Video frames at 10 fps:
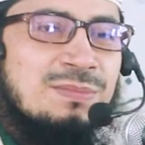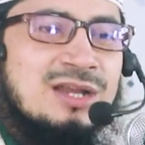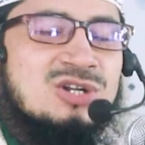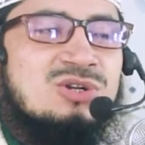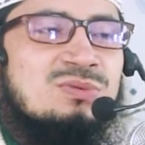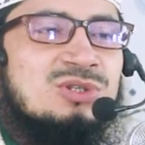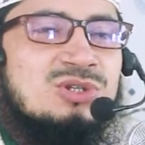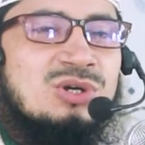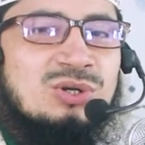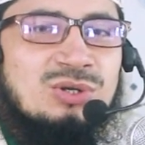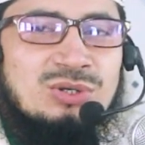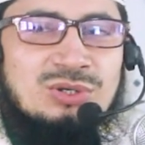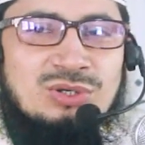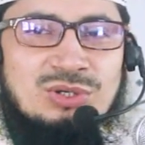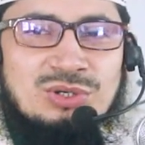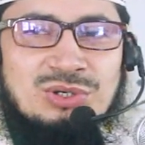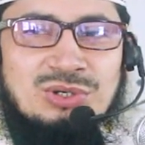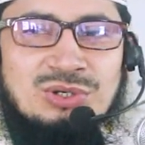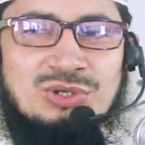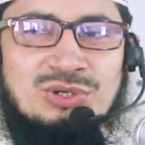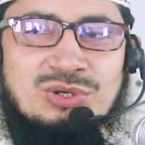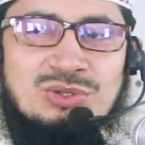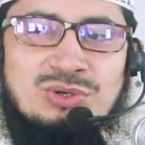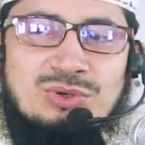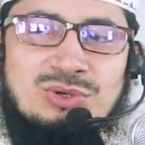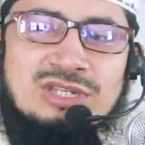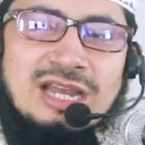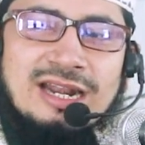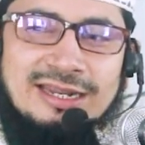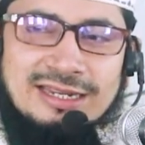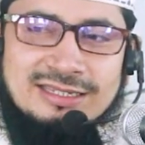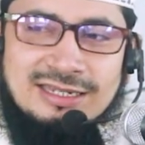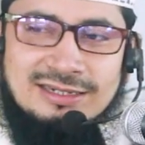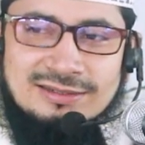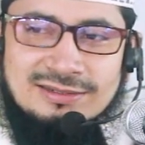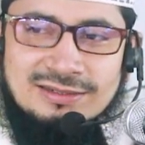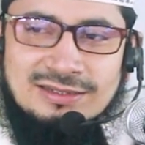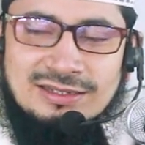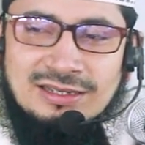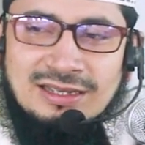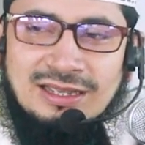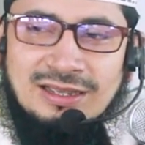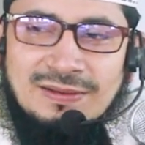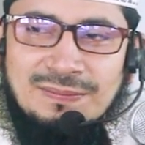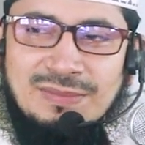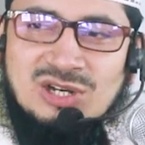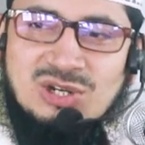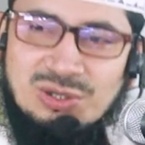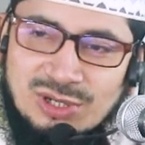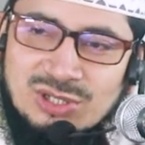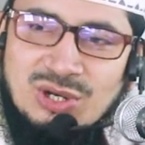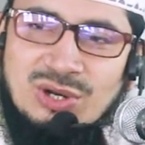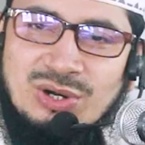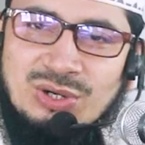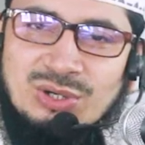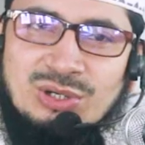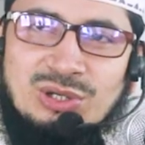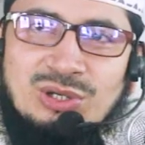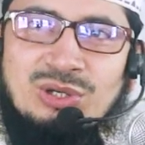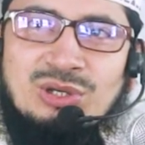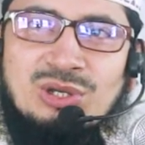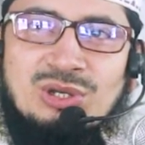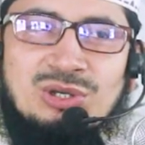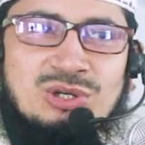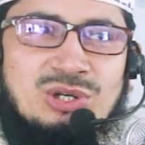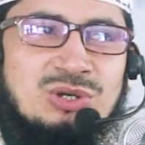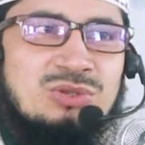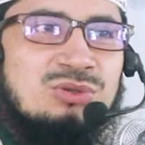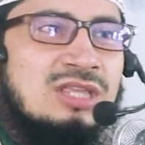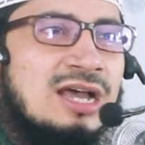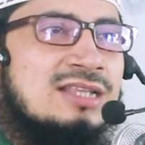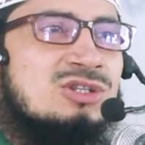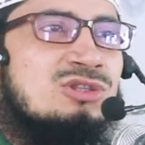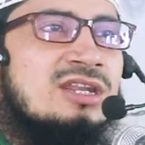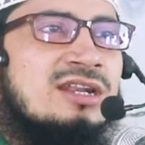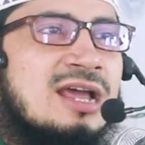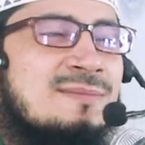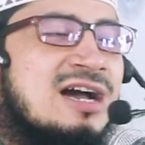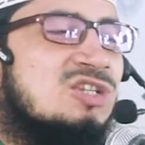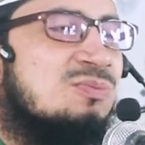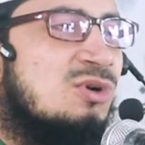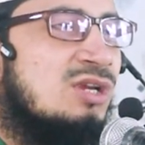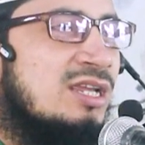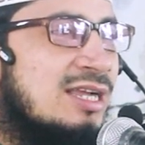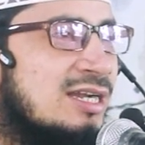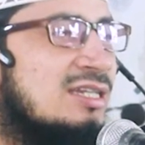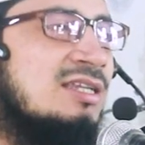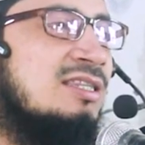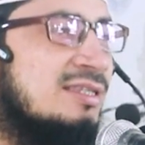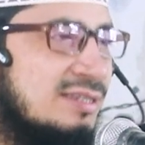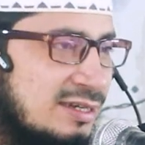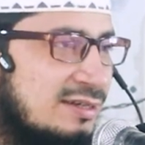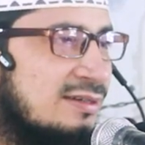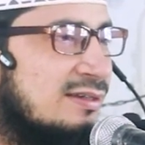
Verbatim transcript: পাঁচশো বছর শুধু রোজা রেখেছেন পাঁচশো বছর শুধু তাহাজুদের নামাজ পড়িয়ে কাটিয়ে দিয়েছেন